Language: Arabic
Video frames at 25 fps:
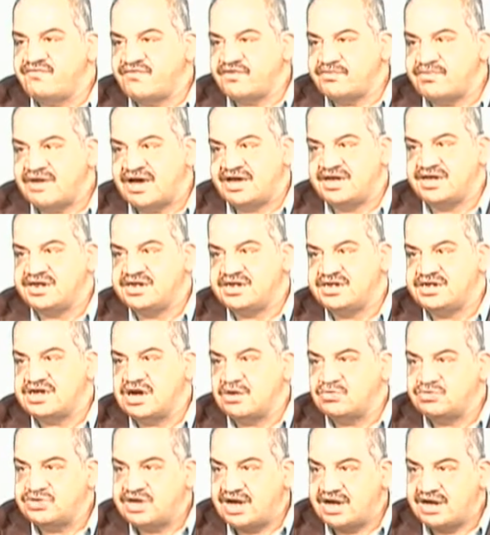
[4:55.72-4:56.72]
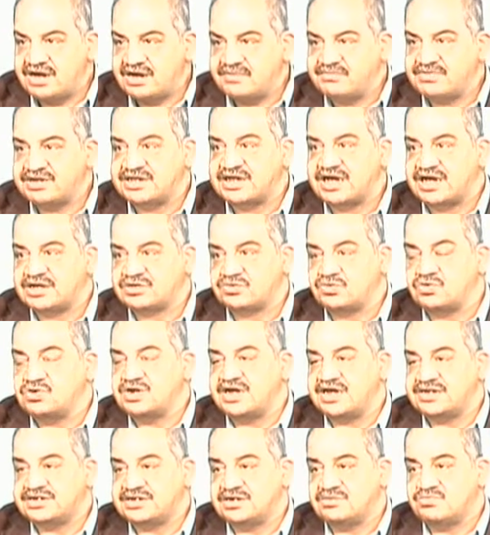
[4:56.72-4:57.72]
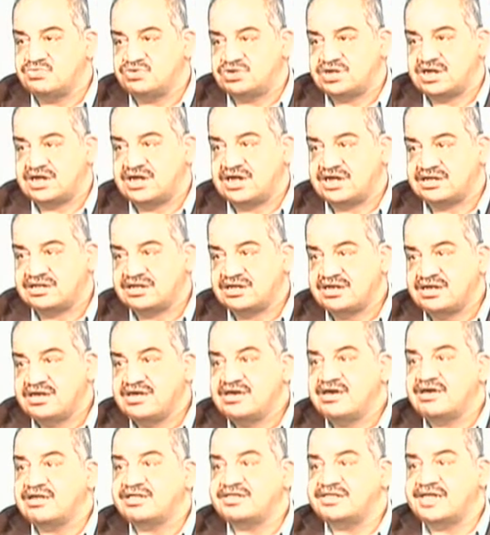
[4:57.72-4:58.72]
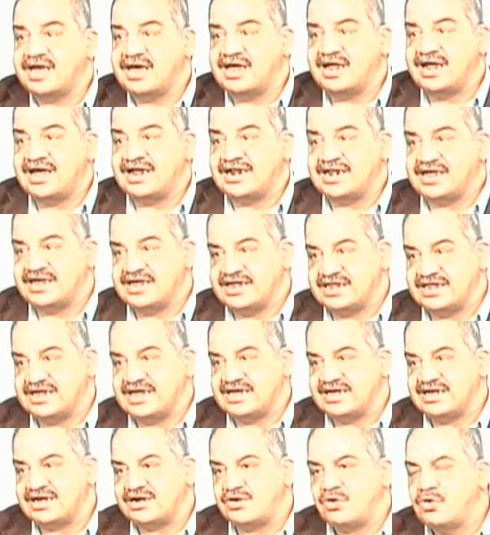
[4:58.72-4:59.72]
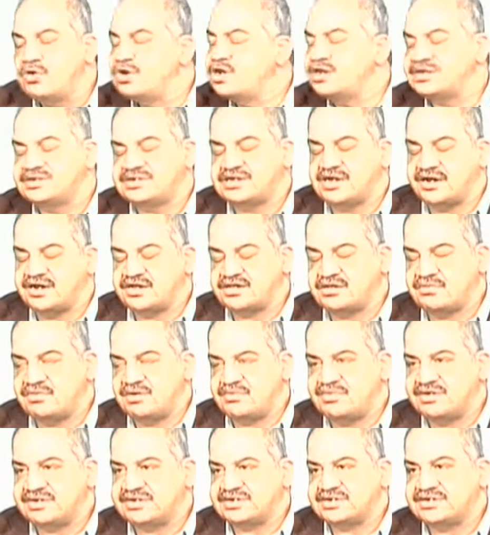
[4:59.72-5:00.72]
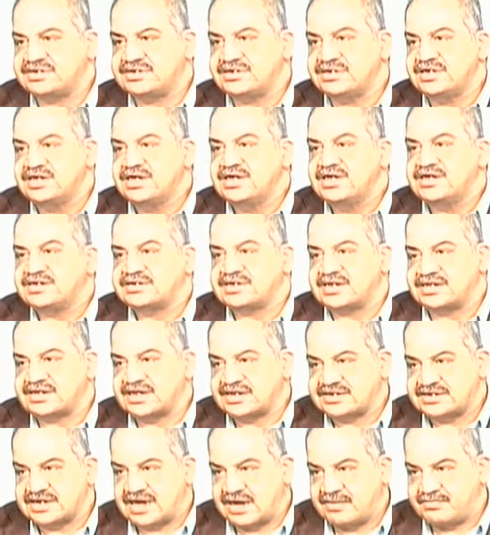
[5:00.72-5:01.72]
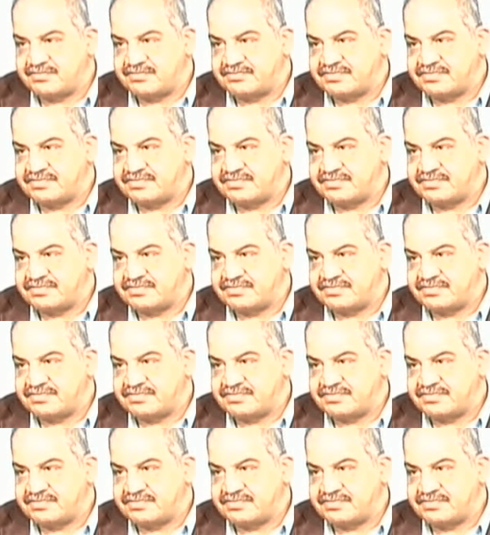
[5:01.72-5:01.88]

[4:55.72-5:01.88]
في معايير الجوده بتاعت كل هذه المنتجات ده لان كل زياراتي بعملها السيسي ستذهب